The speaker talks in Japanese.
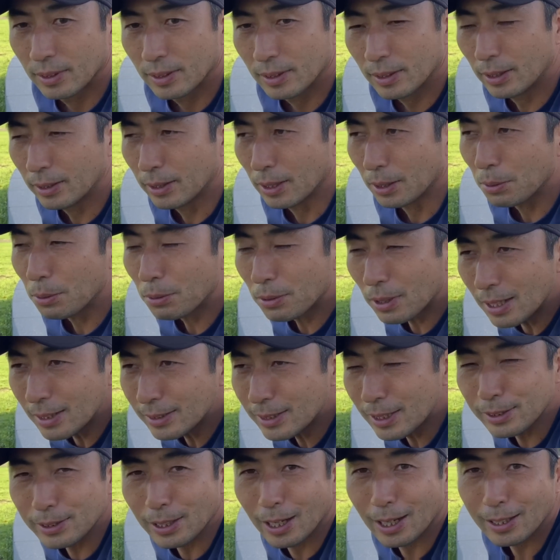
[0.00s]
なんで股
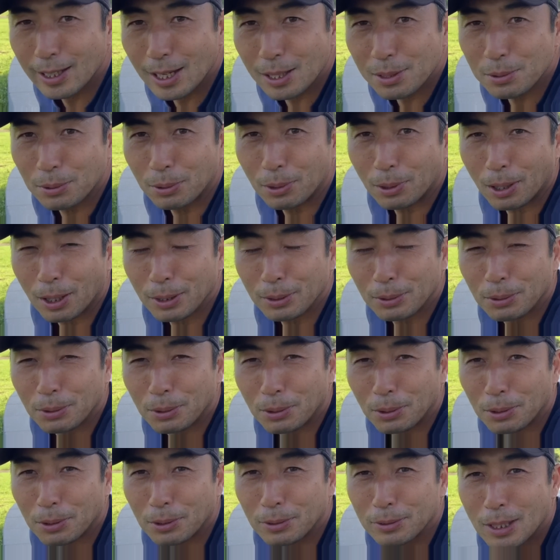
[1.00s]
関節は結構
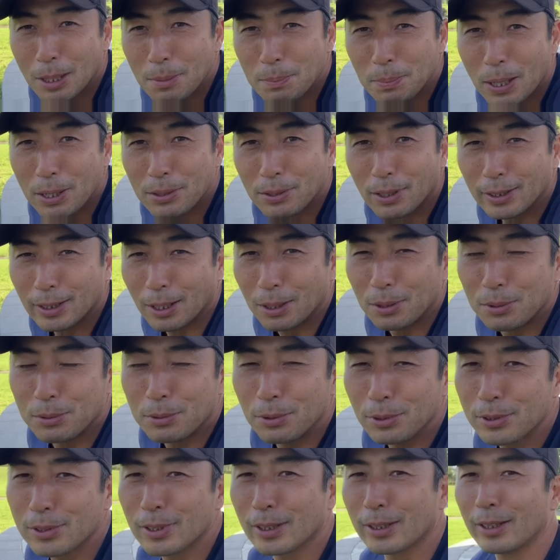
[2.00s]
年配の方は
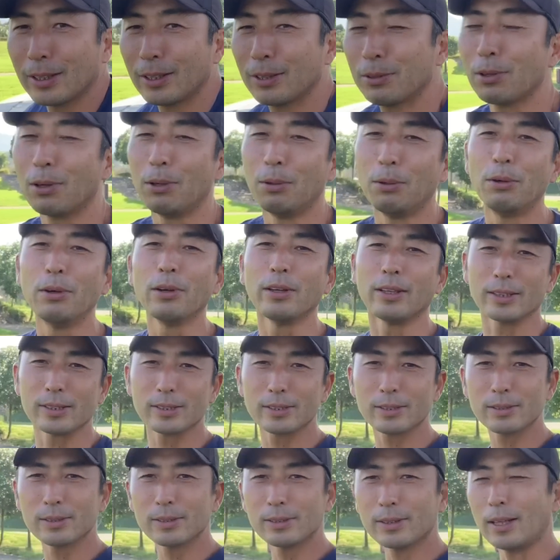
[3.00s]
動く人が多いで
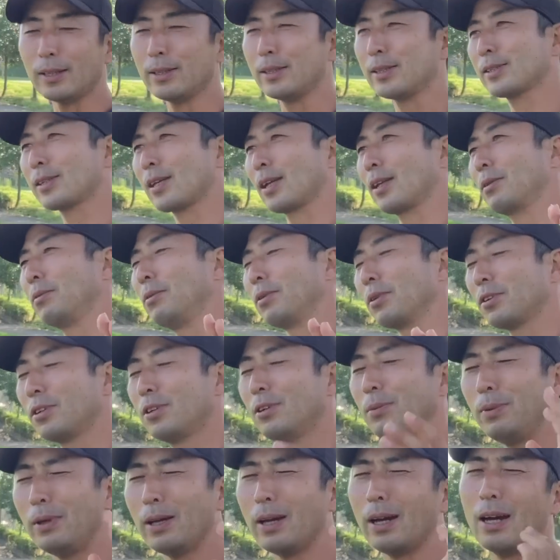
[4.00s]
す。なんですけれども、
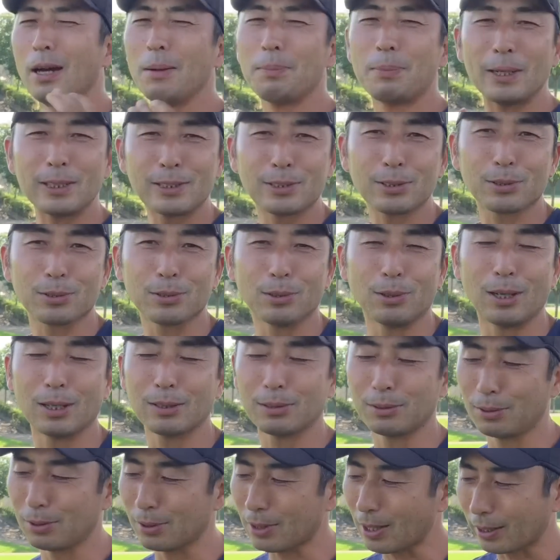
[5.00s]
首はやっぱりちょっ
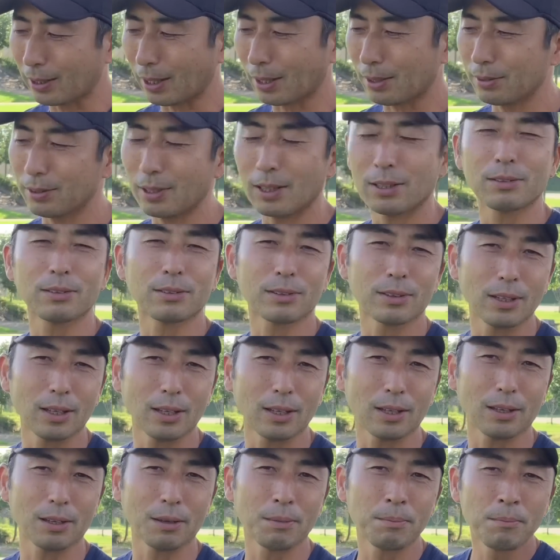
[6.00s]
と硬くなるん
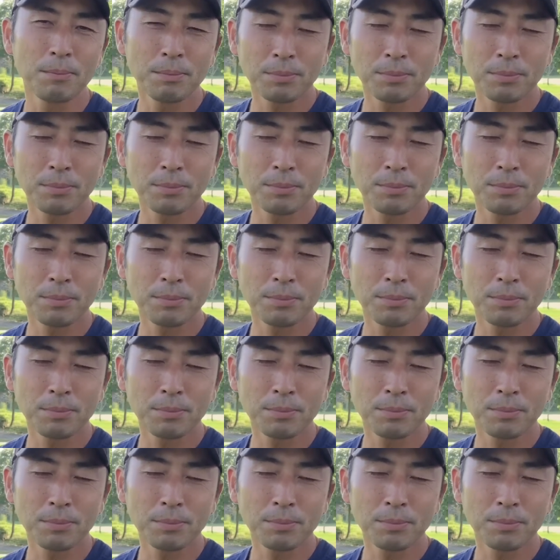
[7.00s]
で、